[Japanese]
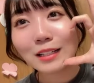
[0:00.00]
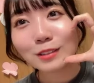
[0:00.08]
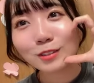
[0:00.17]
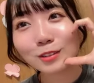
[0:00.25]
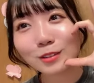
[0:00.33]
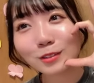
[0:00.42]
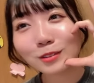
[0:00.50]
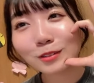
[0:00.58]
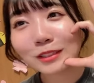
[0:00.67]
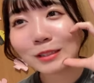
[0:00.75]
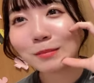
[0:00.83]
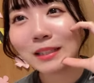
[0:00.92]
ツーショット
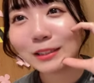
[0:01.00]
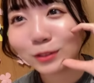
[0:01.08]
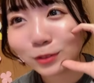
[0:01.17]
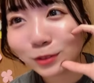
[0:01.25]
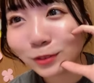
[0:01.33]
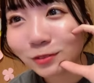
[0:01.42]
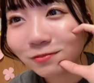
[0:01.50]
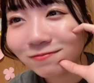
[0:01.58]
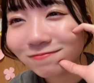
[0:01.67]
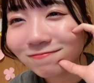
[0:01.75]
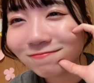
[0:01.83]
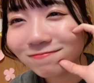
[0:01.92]
撮りましょ
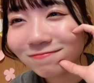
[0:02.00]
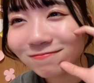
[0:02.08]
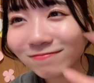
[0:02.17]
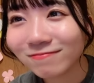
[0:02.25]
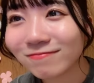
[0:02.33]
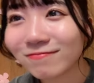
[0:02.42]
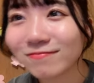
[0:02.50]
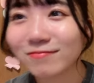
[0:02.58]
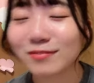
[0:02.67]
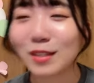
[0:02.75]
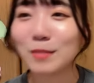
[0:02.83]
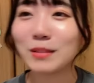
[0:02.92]

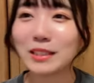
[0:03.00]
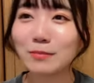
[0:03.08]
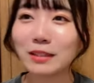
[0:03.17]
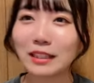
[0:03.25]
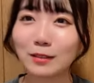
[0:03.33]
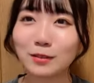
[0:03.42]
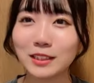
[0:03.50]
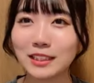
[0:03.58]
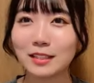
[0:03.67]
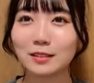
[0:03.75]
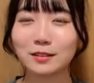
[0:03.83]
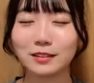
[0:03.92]
うめっちゃ負け越し
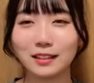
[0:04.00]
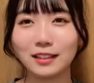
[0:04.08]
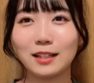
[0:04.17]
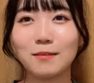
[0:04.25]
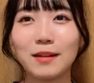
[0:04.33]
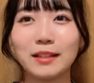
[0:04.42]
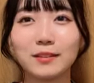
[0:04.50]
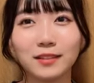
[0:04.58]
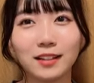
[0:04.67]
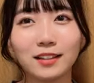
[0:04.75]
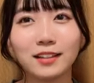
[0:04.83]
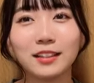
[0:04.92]
てるよねやばいよ
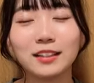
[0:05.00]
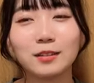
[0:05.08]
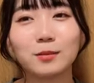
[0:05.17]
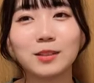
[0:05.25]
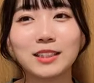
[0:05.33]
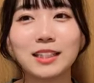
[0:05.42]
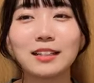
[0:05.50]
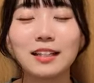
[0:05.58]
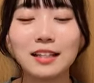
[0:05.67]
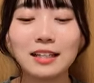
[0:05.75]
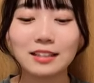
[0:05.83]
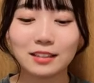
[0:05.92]
ねもう仕方
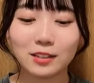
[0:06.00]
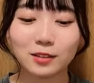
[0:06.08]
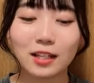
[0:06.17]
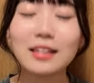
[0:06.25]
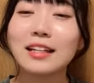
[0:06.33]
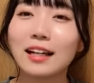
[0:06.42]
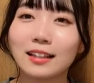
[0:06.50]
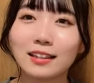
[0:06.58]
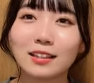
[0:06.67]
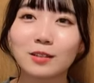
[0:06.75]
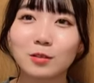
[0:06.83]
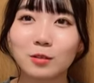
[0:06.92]
ないんですよなんでかっ
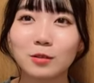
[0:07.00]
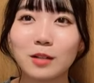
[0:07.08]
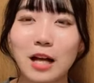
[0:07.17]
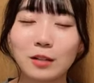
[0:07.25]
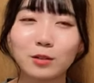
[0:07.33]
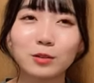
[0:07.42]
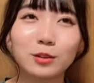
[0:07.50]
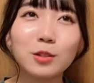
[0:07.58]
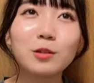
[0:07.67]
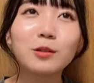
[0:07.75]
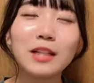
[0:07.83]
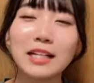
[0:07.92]
ていうとあの
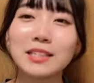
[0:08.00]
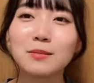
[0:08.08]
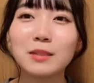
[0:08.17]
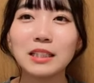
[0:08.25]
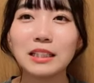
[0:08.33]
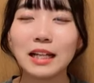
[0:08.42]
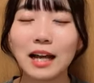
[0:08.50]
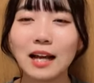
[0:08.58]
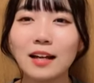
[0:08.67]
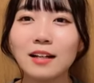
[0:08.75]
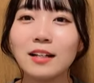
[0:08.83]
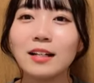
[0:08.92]
ちょうど休みが